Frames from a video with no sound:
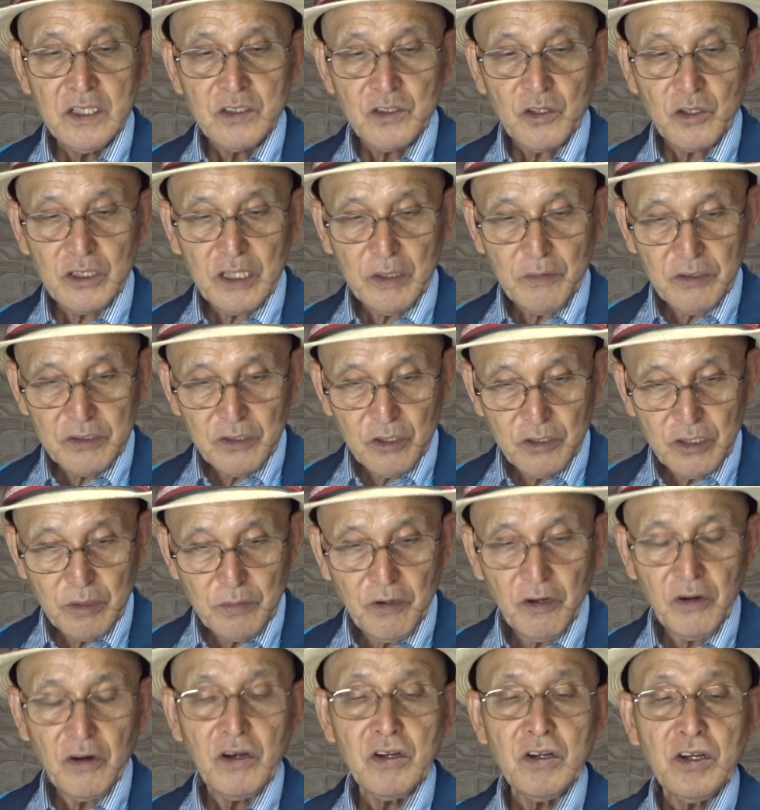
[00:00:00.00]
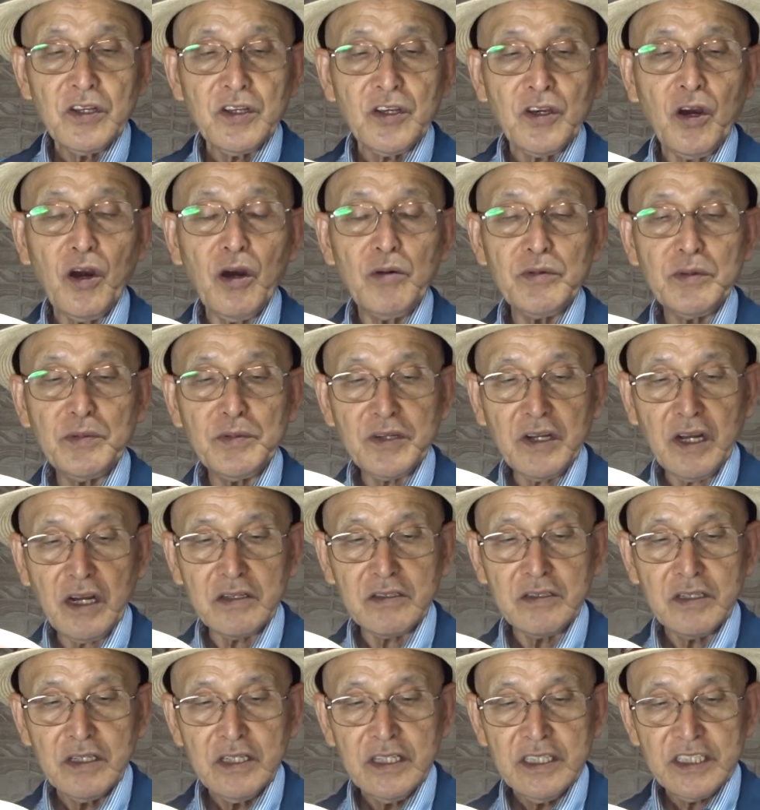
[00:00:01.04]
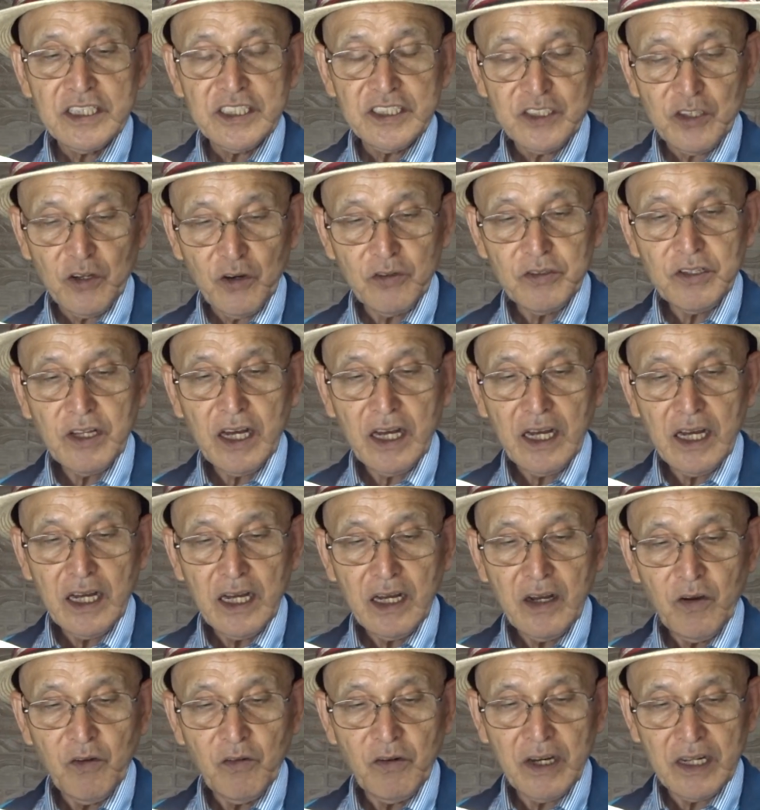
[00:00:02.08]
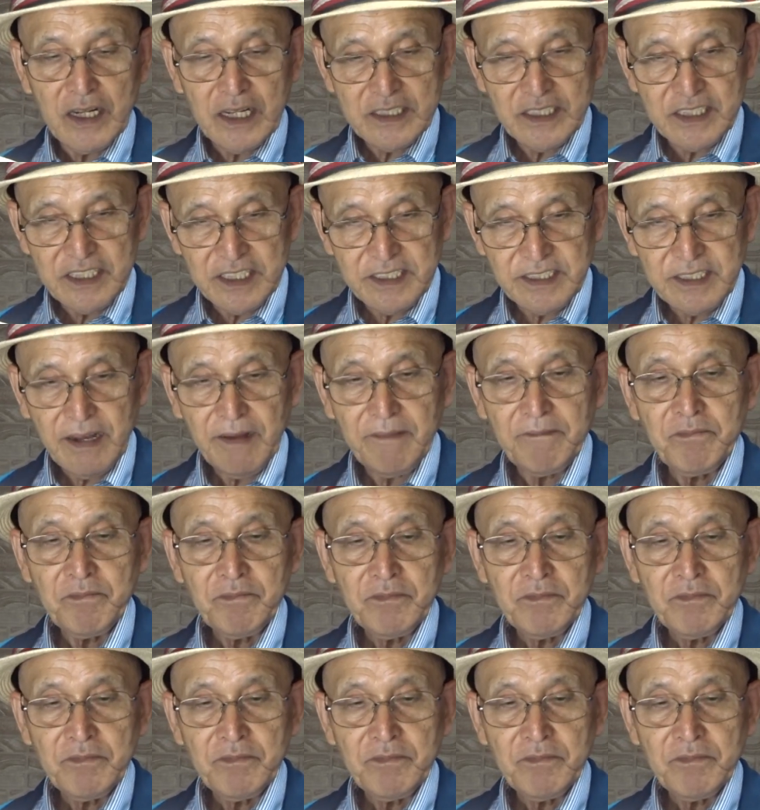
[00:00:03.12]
とてもとても興味深く貴重なお話でした